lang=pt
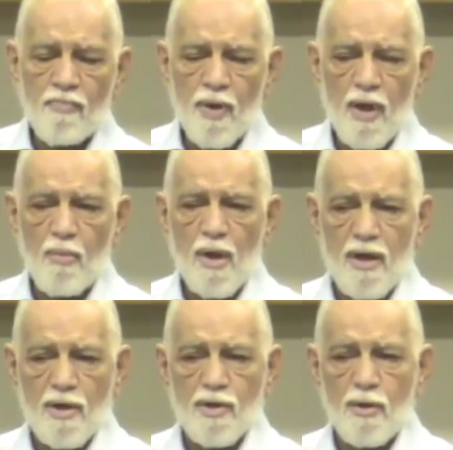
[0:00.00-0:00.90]
É uma
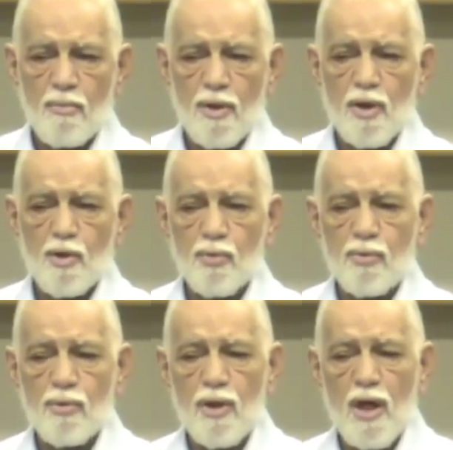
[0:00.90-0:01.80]
questão mesmo
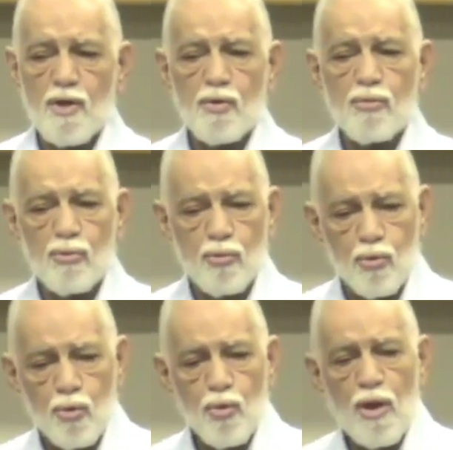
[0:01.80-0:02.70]
da
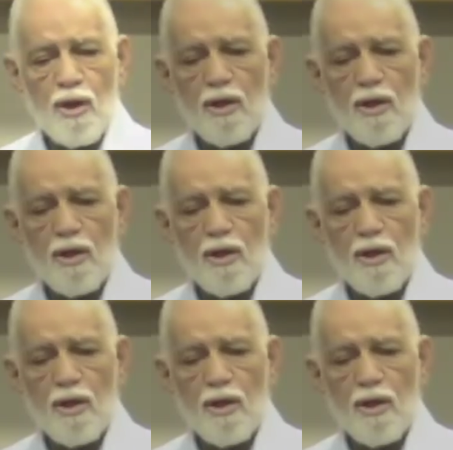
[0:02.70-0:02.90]
estrutura da